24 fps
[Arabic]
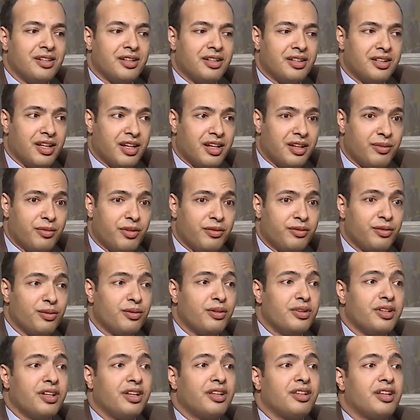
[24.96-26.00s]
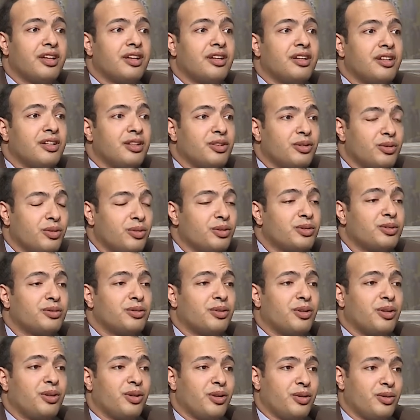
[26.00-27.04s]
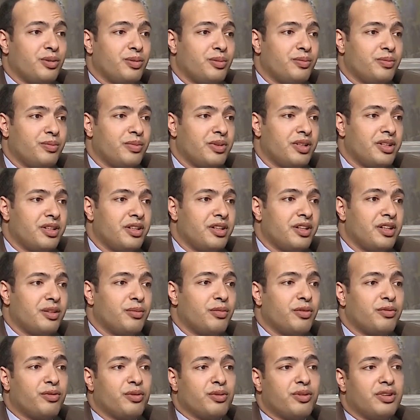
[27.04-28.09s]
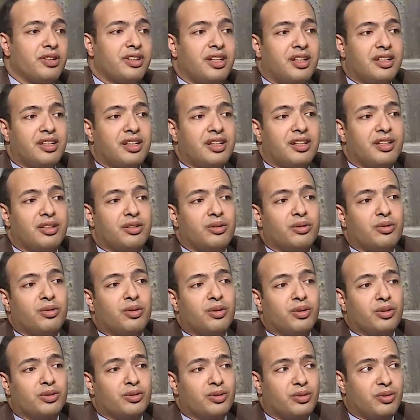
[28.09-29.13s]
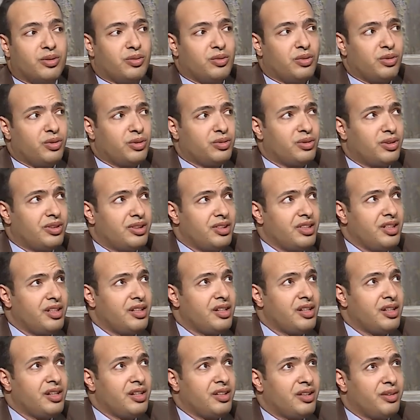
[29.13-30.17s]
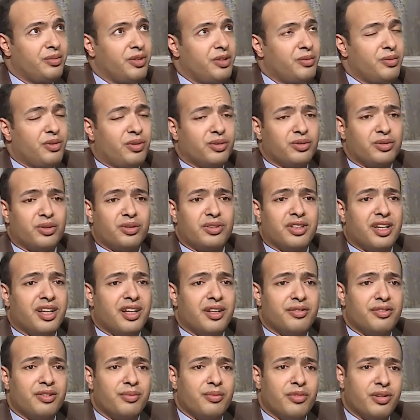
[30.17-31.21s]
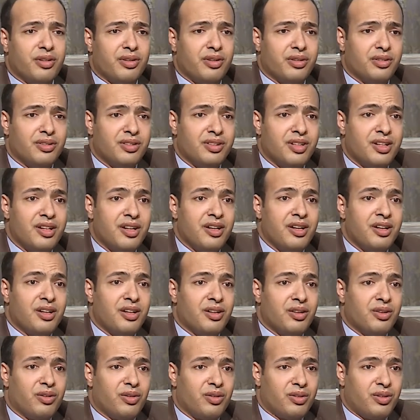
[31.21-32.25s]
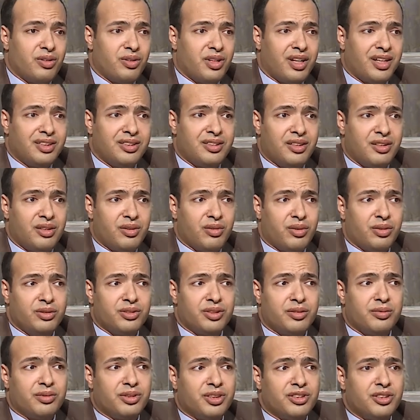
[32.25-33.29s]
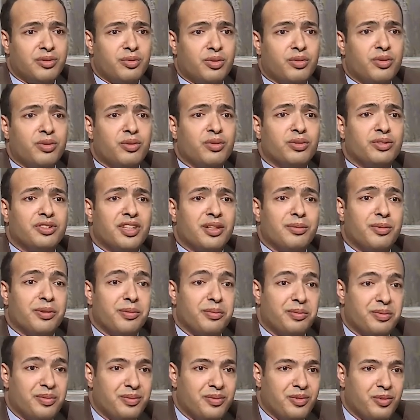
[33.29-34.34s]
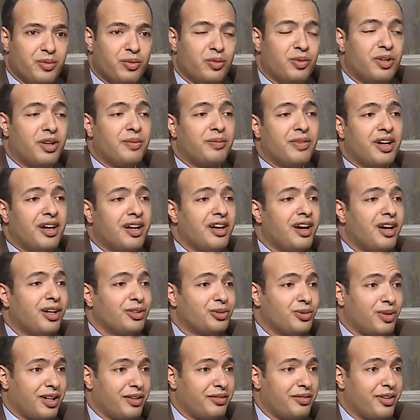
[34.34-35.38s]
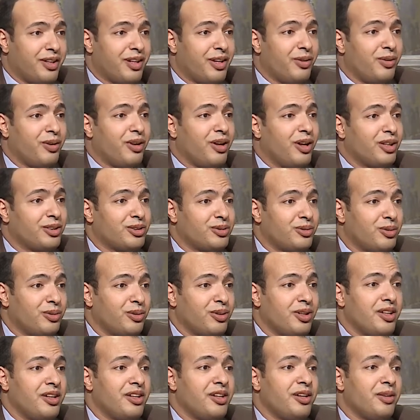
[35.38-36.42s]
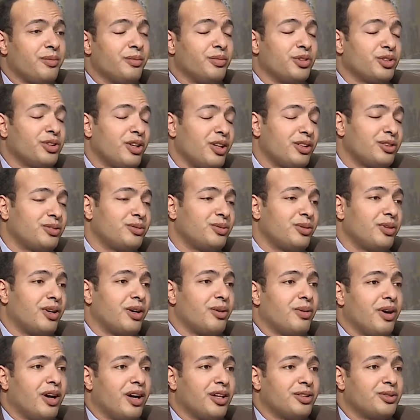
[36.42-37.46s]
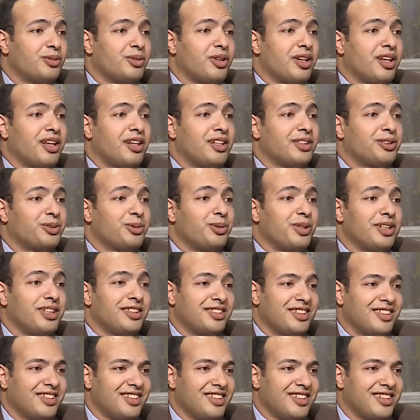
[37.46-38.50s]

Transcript: لكن المفروض إن إحنا نستر العيوب المفروض ان احنا نعذر ونعذر دي ربنا بيعذرنا الاف المرات العذر مش لازم يكون له سبب ولما هاجي اعذر على فكره ولا هستر مش هستر او اعذر على ناس كويسه